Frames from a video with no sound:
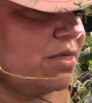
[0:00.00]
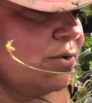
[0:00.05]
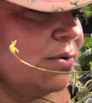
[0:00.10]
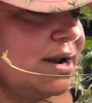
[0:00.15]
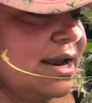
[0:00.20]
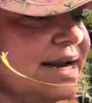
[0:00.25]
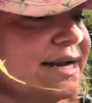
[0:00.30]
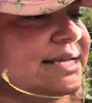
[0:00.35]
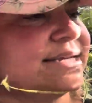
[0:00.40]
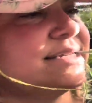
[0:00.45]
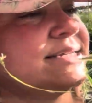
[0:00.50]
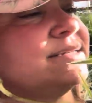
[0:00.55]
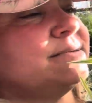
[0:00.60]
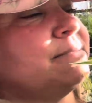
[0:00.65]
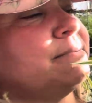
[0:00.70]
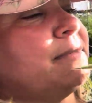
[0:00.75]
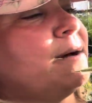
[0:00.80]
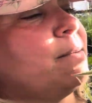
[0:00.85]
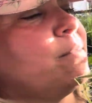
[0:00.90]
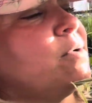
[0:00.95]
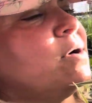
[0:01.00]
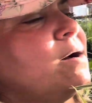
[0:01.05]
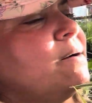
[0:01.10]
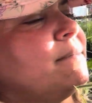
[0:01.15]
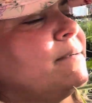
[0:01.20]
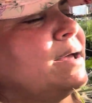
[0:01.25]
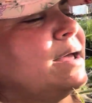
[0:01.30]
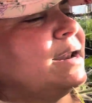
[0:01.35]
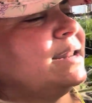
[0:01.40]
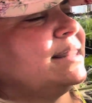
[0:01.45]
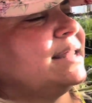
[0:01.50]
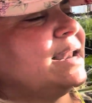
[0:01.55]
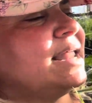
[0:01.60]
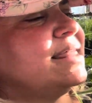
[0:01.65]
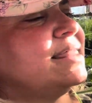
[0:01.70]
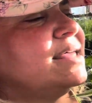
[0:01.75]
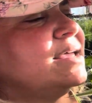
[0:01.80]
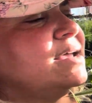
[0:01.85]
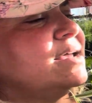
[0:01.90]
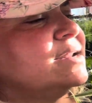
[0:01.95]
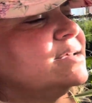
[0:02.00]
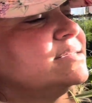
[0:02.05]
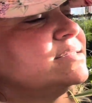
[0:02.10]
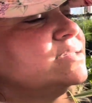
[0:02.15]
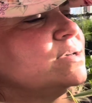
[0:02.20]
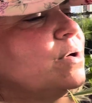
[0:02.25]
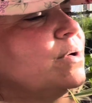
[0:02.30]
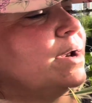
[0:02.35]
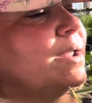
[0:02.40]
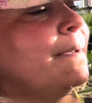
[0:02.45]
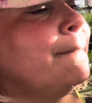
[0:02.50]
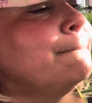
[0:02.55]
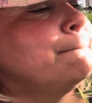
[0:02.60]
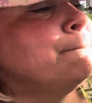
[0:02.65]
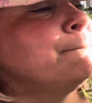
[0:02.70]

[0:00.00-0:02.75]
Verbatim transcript: dólares. Vamos a ver de las descripciones,